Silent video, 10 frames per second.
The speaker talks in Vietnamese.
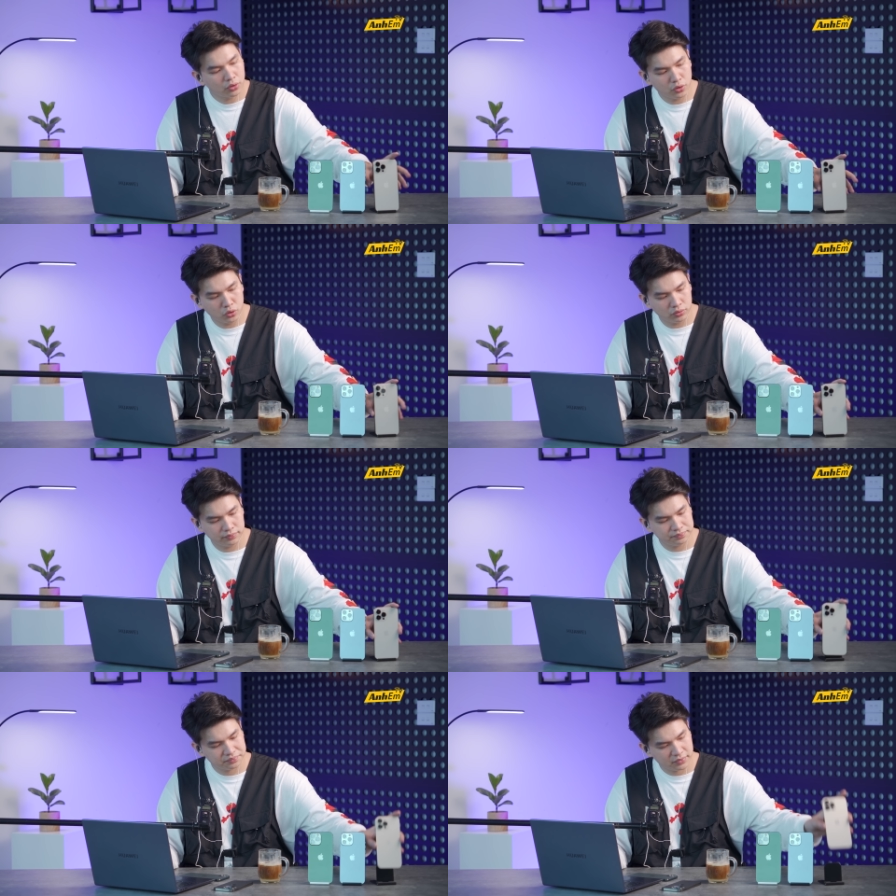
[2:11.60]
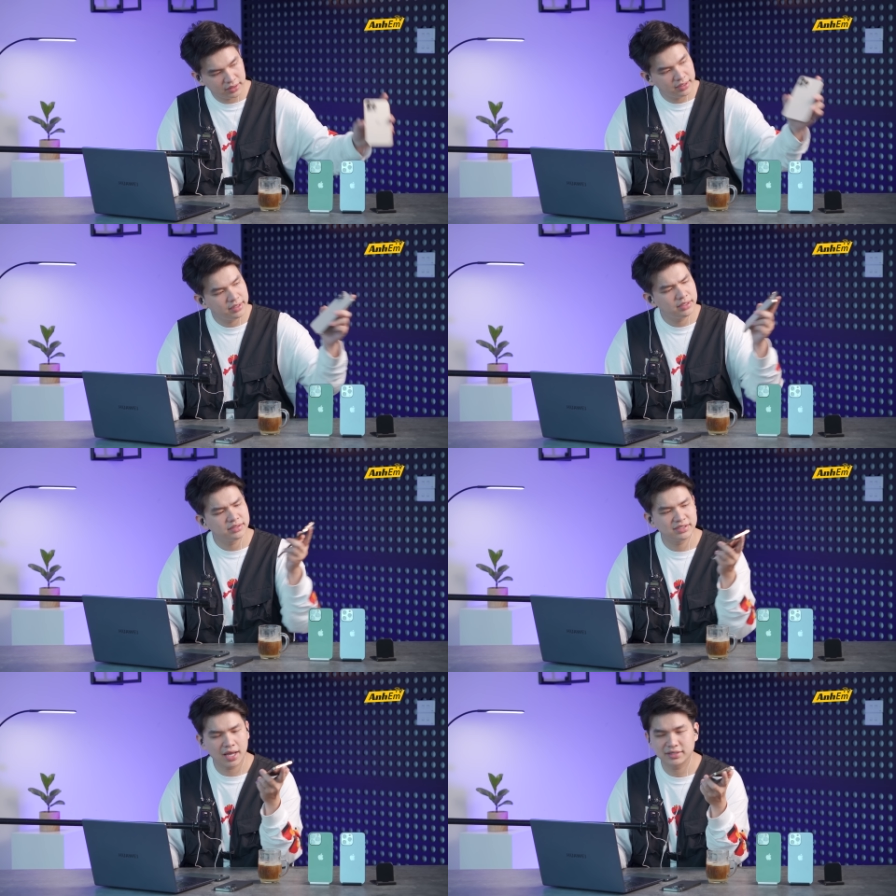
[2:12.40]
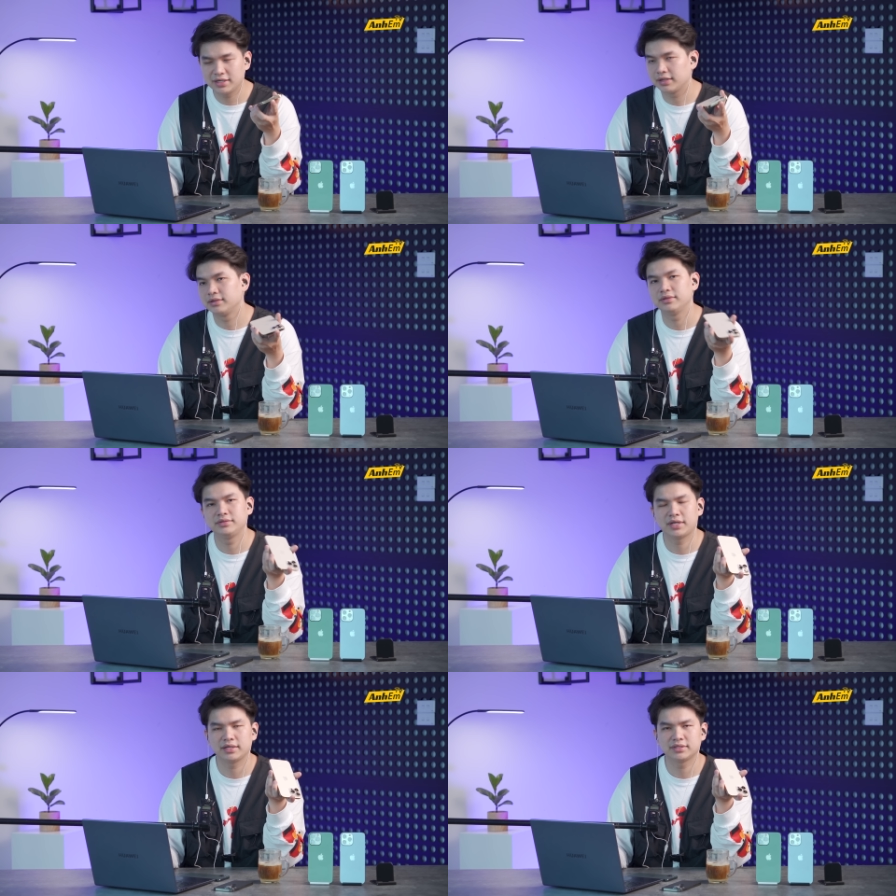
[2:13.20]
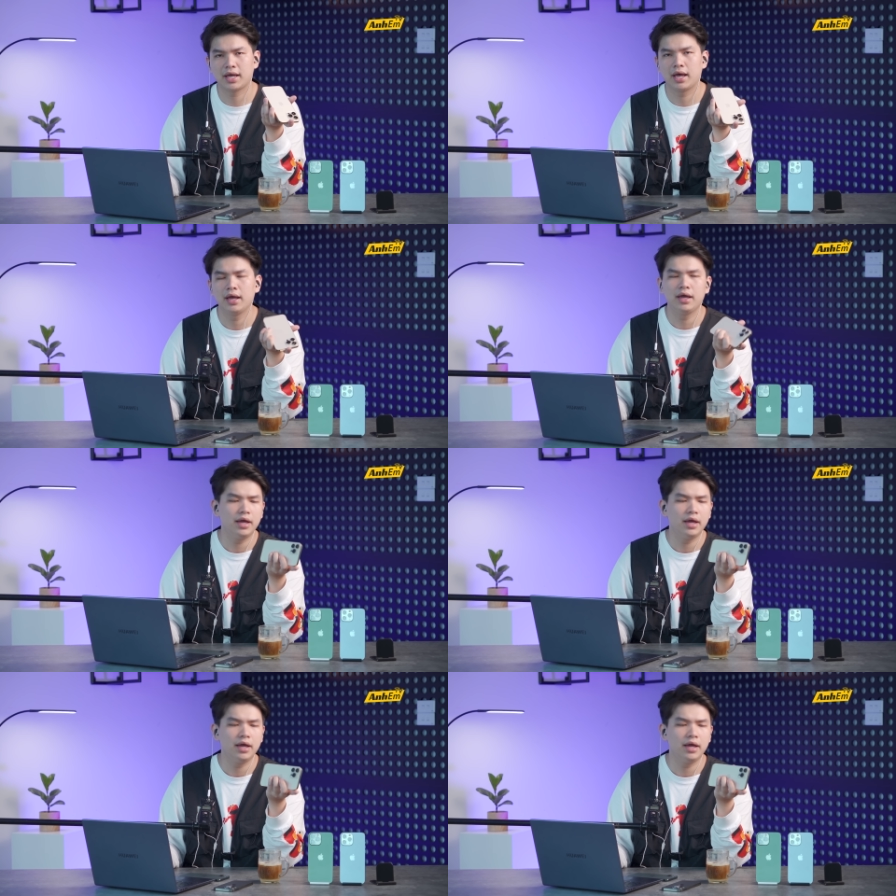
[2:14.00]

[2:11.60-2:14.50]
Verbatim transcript: Gold, sang chảnh, tranh xa.